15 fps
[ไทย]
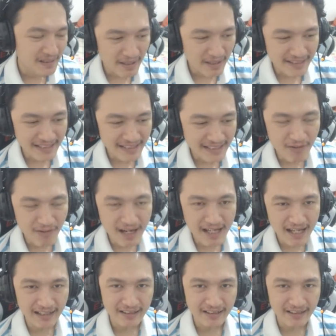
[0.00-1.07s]
ไม่แน่ใจว่า
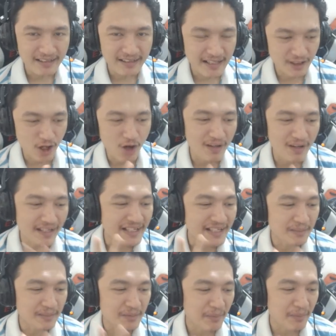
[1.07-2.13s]
ใน 2 วันนี้จะ
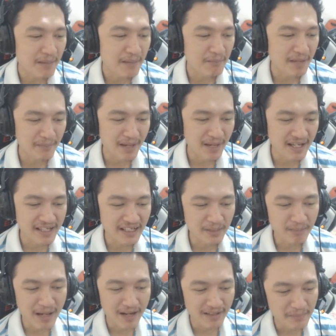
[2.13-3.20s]
มีภาพใหม่มาอีกหรือ
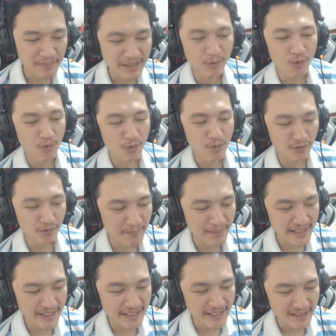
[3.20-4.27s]
เปล่า ถ้ามีผมคง
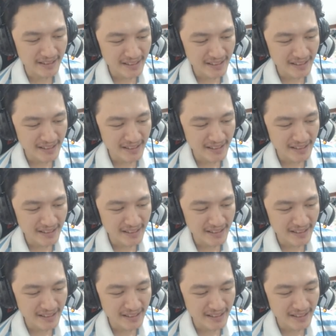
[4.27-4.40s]
ทำอีก